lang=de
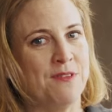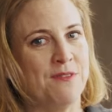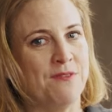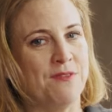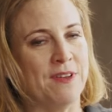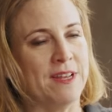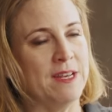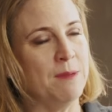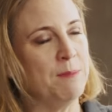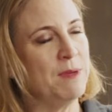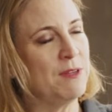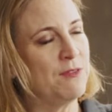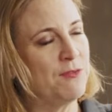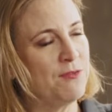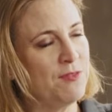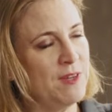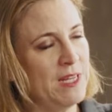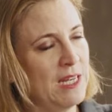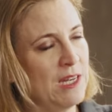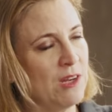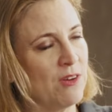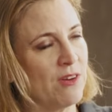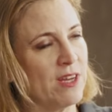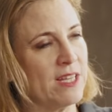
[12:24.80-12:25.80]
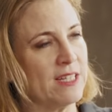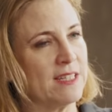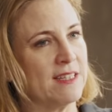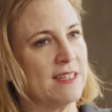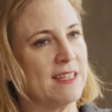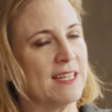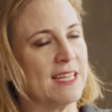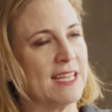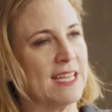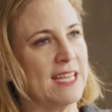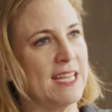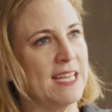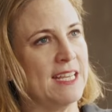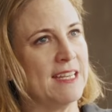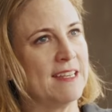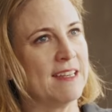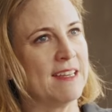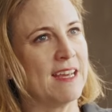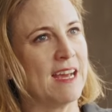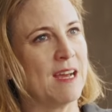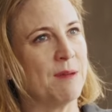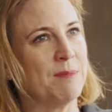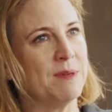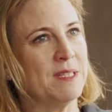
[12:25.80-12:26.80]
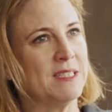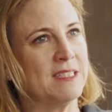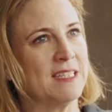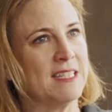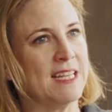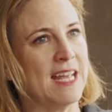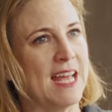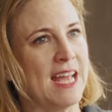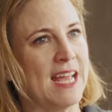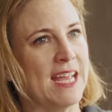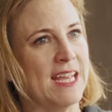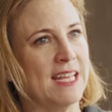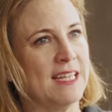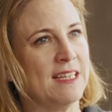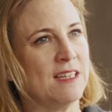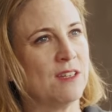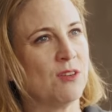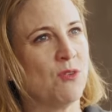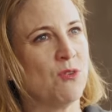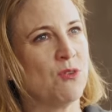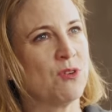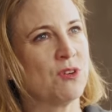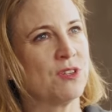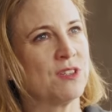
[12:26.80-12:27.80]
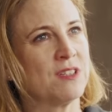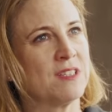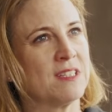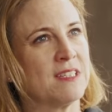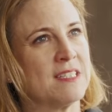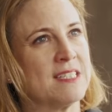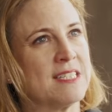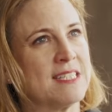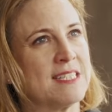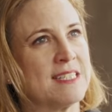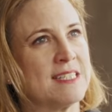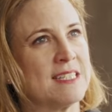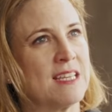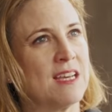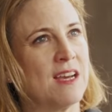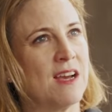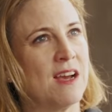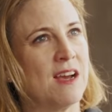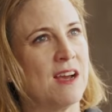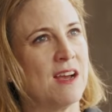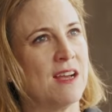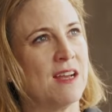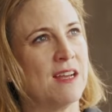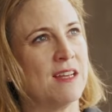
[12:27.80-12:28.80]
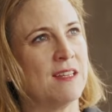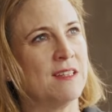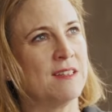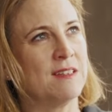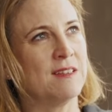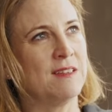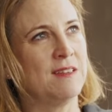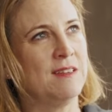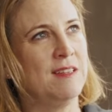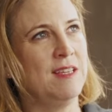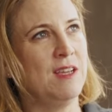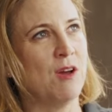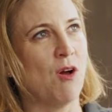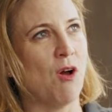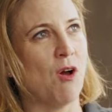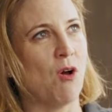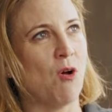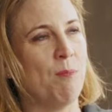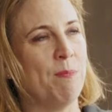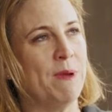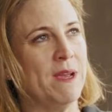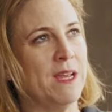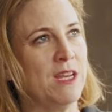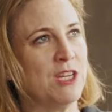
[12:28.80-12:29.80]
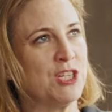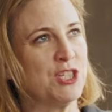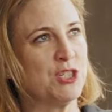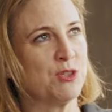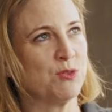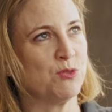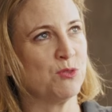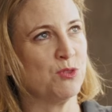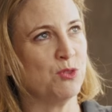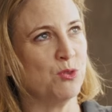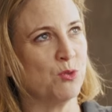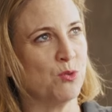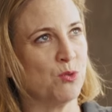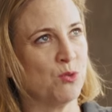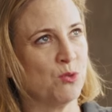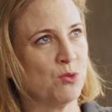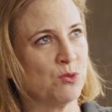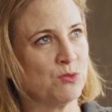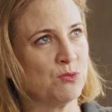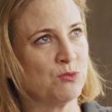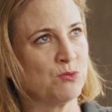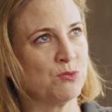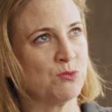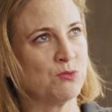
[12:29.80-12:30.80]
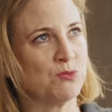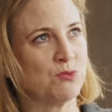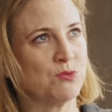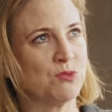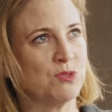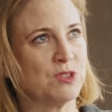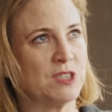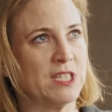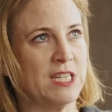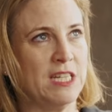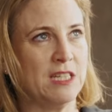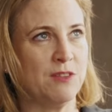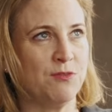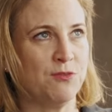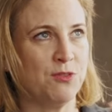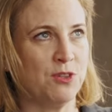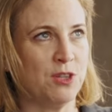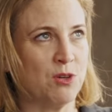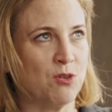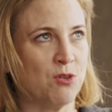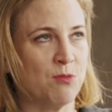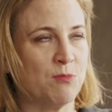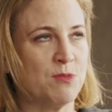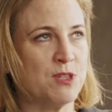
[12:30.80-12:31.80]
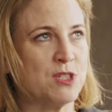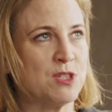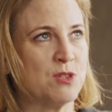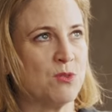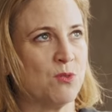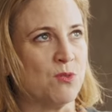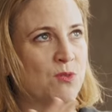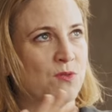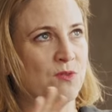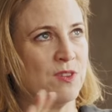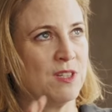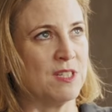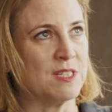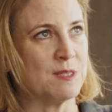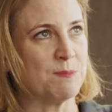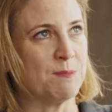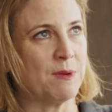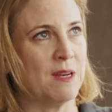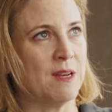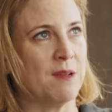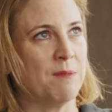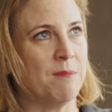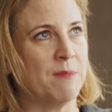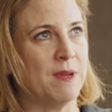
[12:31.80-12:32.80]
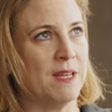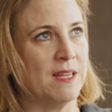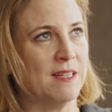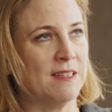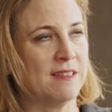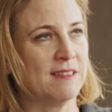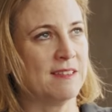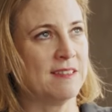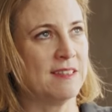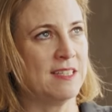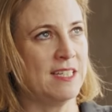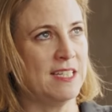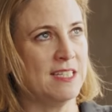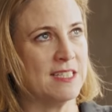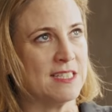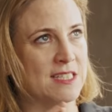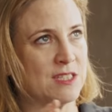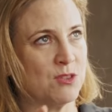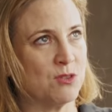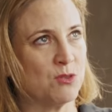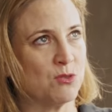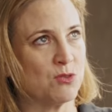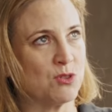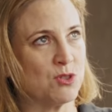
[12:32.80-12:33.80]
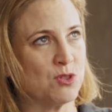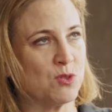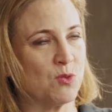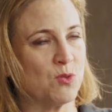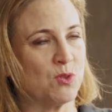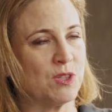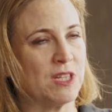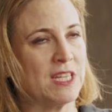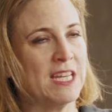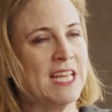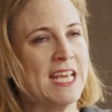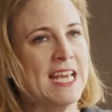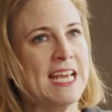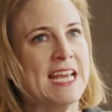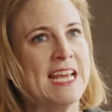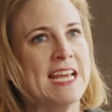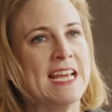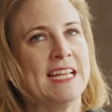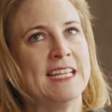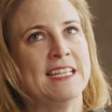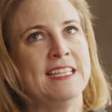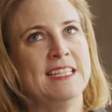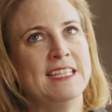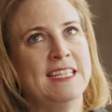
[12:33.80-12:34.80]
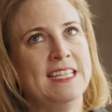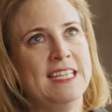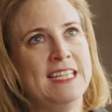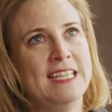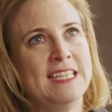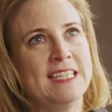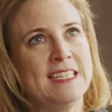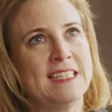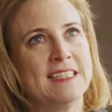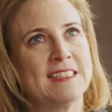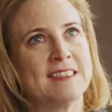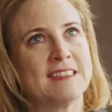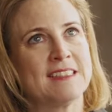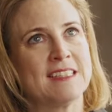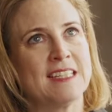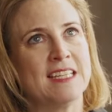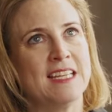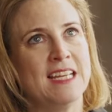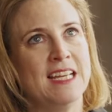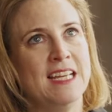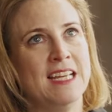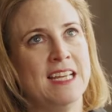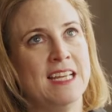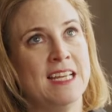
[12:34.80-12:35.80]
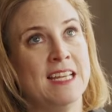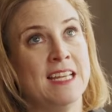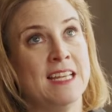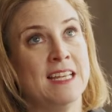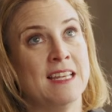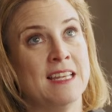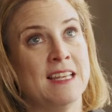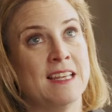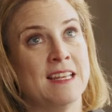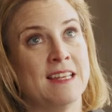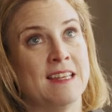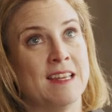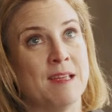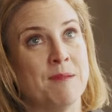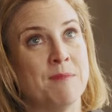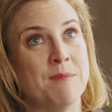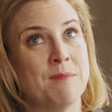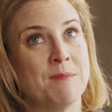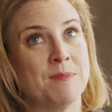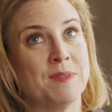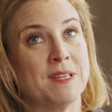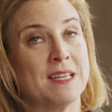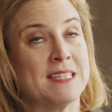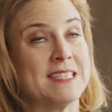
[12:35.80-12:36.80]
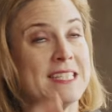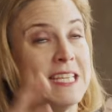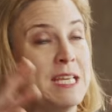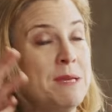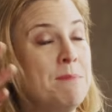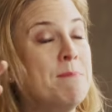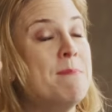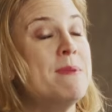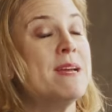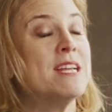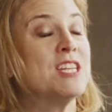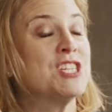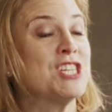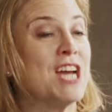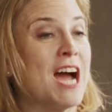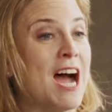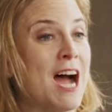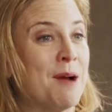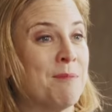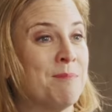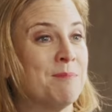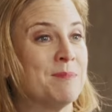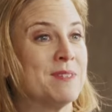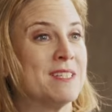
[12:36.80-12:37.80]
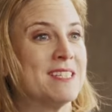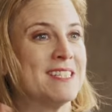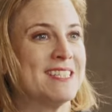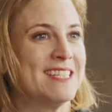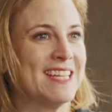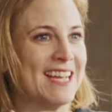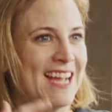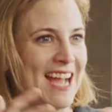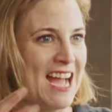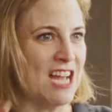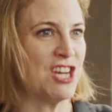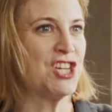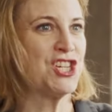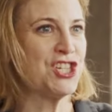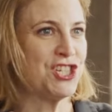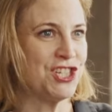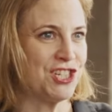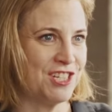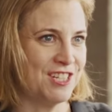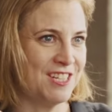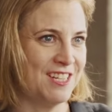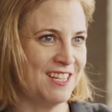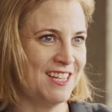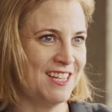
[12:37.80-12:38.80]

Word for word: Wenn ich mit vielen Leuten rede, habe ich den Eindruck, dass die Europäische Union das gilt für die Kommission wie das Parlament, die Institutionen, nicht in dem, das Image haben, dass sie rasch